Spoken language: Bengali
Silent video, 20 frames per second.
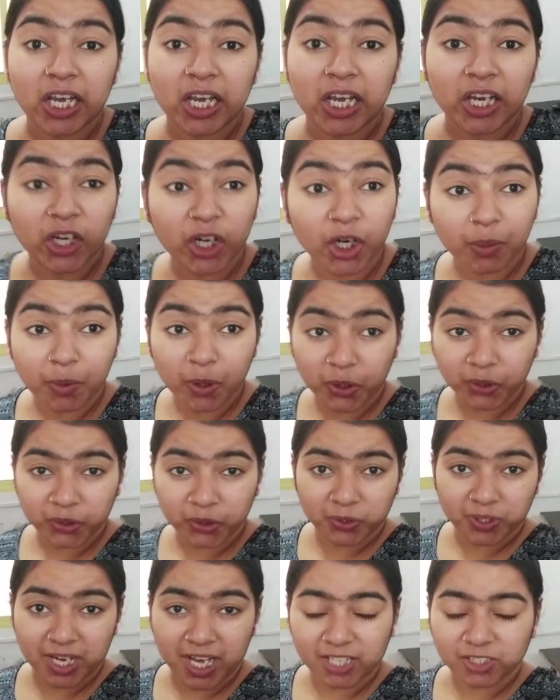হ্যালো
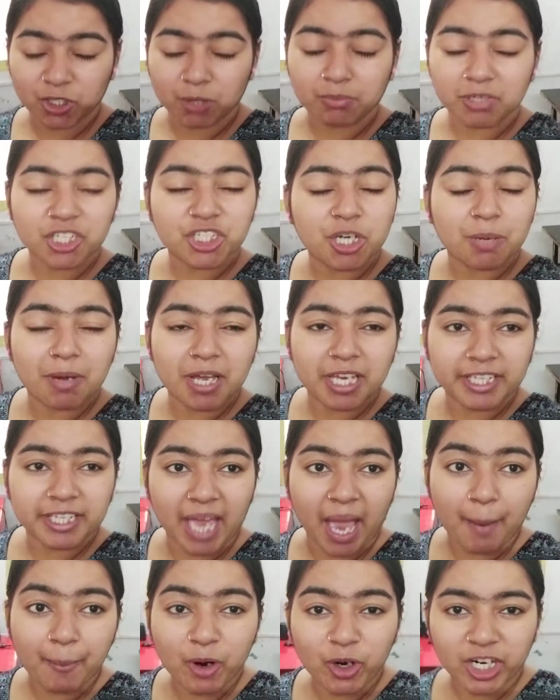বন্ধুরা তোমরা সবাই
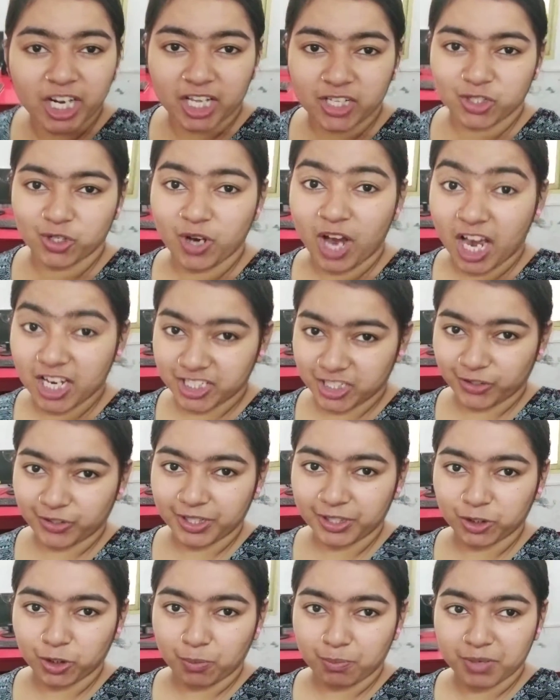কেমন আছো আশা
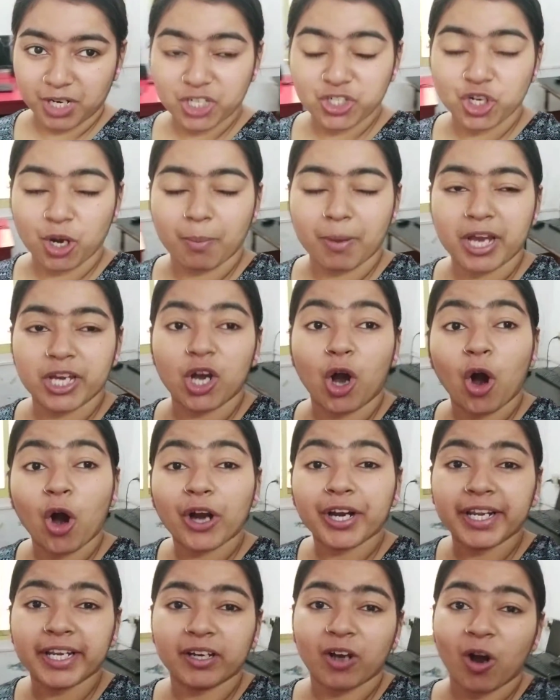করি তোমরা সবাই
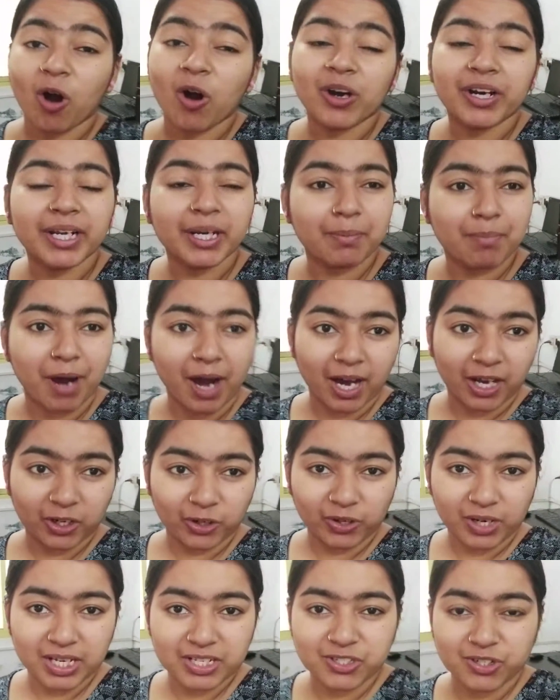অনেক অনেক
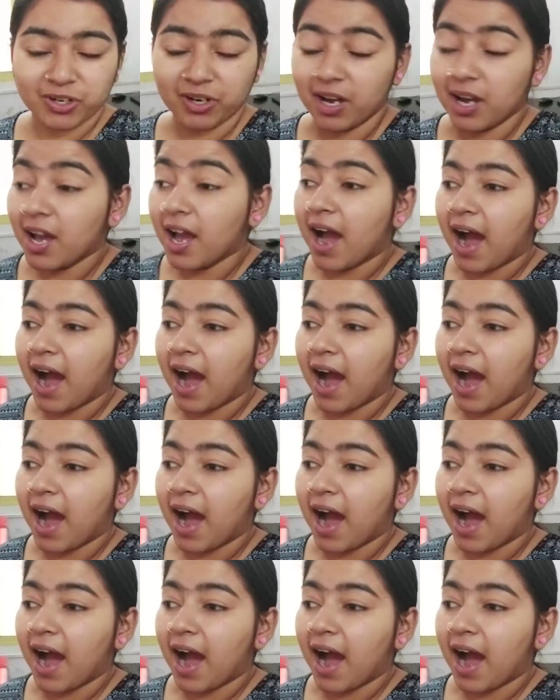ভালো আছো